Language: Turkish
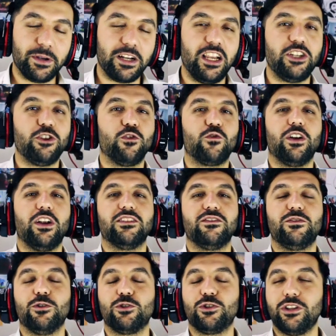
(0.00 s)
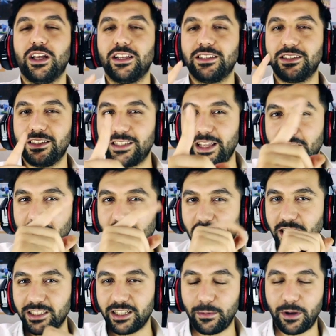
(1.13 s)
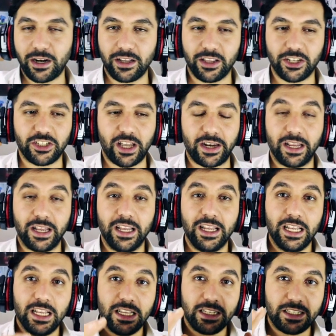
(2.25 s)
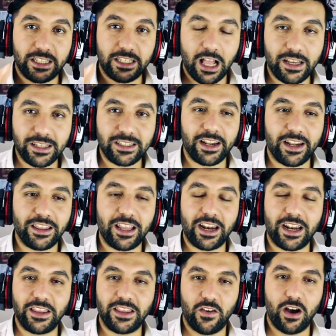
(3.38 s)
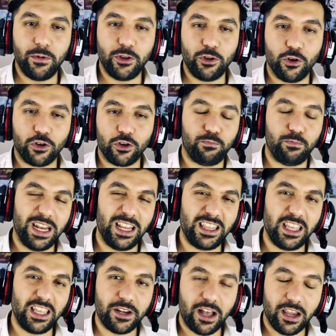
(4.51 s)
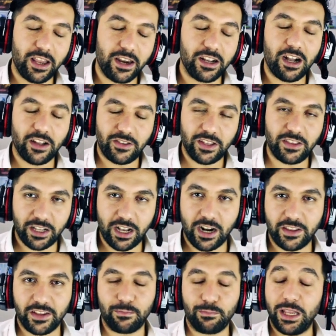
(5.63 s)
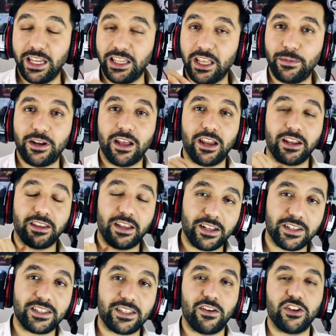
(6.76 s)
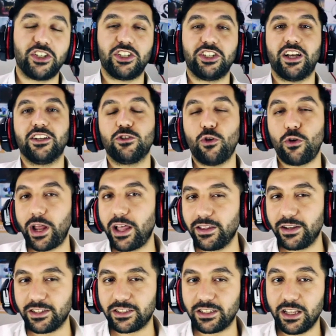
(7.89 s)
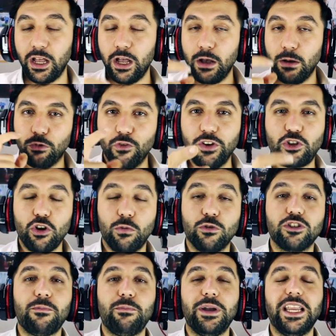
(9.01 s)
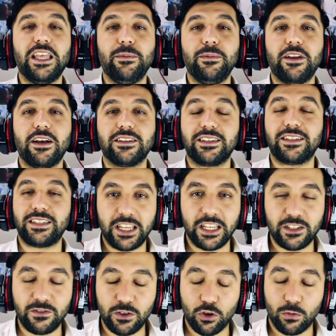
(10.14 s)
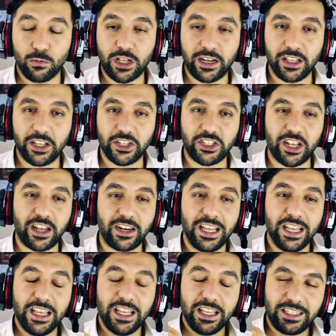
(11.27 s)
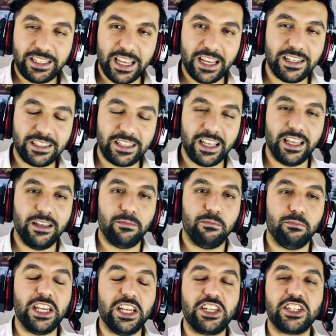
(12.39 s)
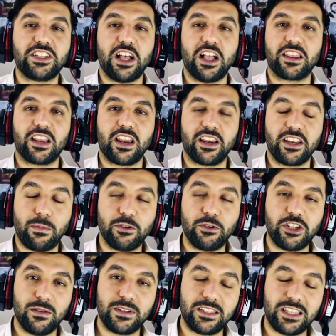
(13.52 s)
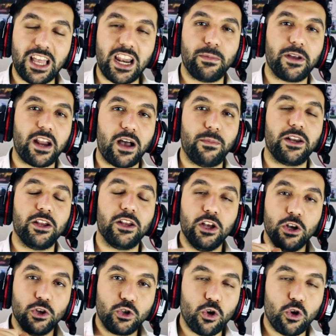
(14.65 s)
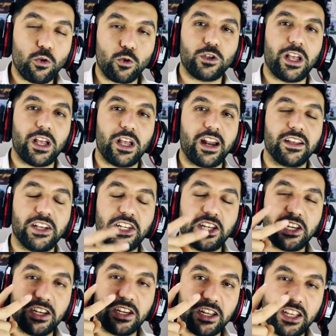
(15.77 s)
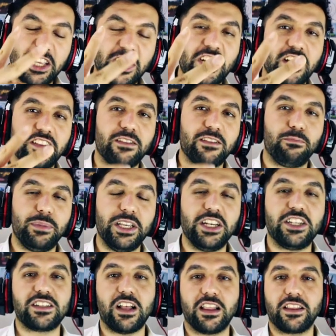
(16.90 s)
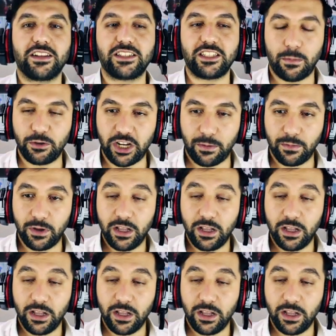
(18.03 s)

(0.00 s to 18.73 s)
Clash of Clans videosuyla sizlerin karşısındayım arkadaşlar. Saldırı sanatlarına devam ediyoruz. Belediye binalarını kat ettik artık. Belediye binalarında nasıl savaşacağınızı öğrendiniz. Bu videomuzda belediye binası 8 videomuz arkadaşlar. 8'de binici saldırıları yapacağım. Sizlerle beraber çok güzel arkadaşlar 2 adet binici saldırısı yapacağım.